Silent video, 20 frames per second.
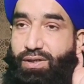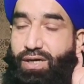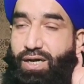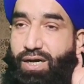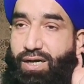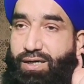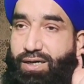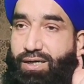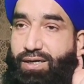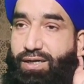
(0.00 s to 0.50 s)

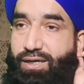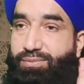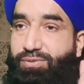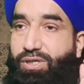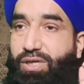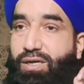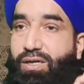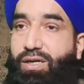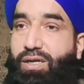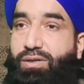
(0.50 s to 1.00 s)
आका करीम
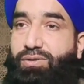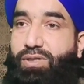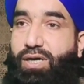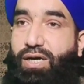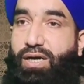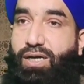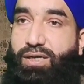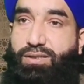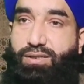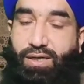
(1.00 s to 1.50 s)
सल्ला
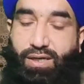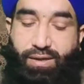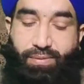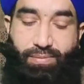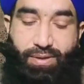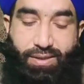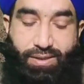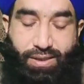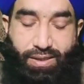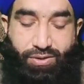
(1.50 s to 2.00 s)

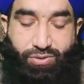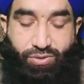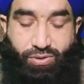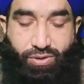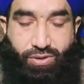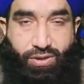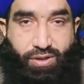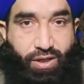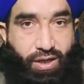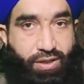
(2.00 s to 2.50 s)
तसम
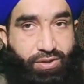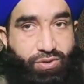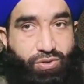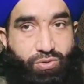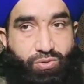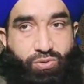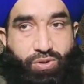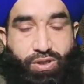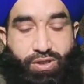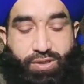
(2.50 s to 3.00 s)
तहजद का
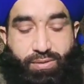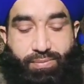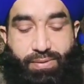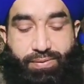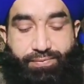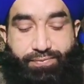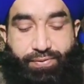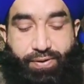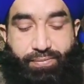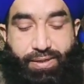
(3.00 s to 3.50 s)
ज़रूर
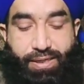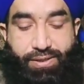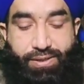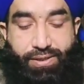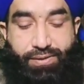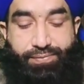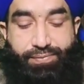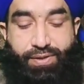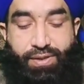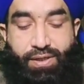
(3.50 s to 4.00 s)
तमाम
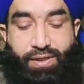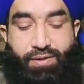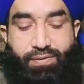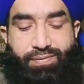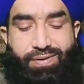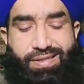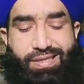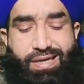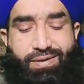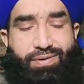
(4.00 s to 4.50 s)
फरमाते
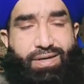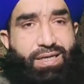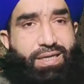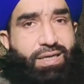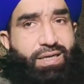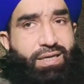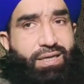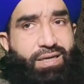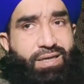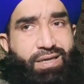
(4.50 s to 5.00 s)
फतावा
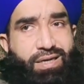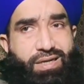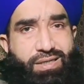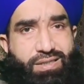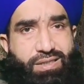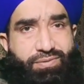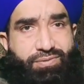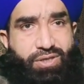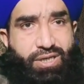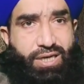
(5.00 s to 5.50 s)

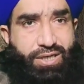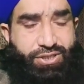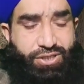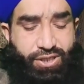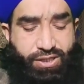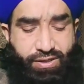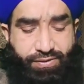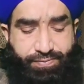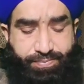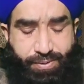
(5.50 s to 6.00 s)
रजविया
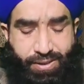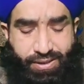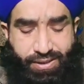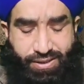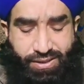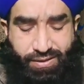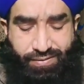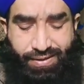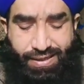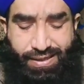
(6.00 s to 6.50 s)
शरीफ में
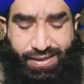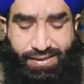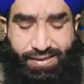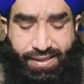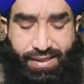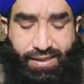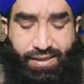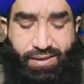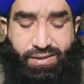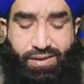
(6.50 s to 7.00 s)
इस हवाले
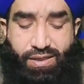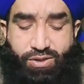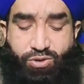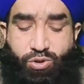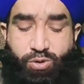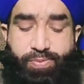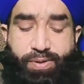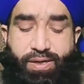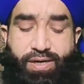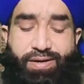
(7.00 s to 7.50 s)
से है कि
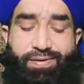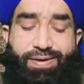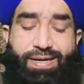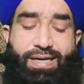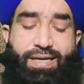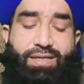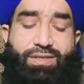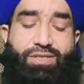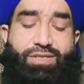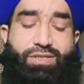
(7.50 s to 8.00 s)
तहजद पढ़ने
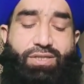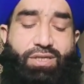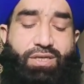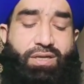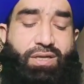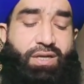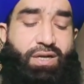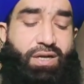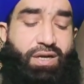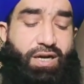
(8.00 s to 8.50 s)
वाला जिसे
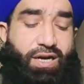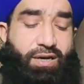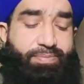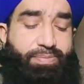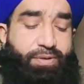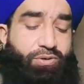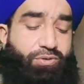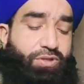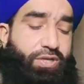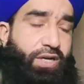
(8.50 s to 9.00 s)

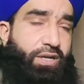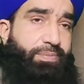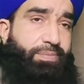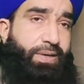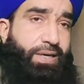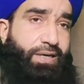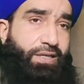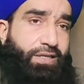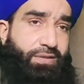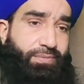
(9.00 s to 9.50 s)
अपने उठने
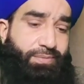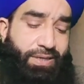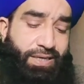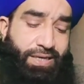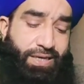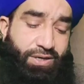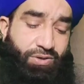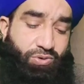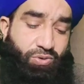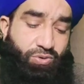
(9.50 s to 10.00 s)
पर
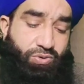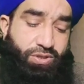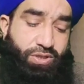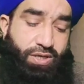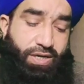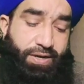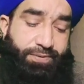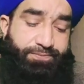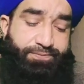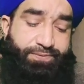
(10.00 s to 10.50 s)
इतमान हो
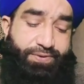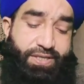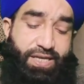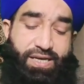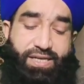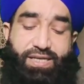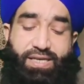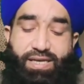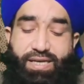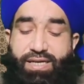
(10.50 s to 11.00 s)
उसे
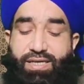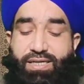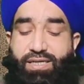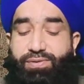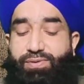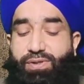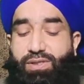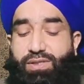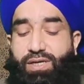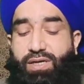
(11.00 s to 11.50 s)
अफजल ये है कि
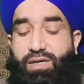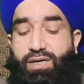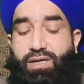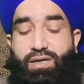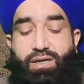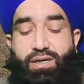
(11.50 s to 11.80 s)
वितर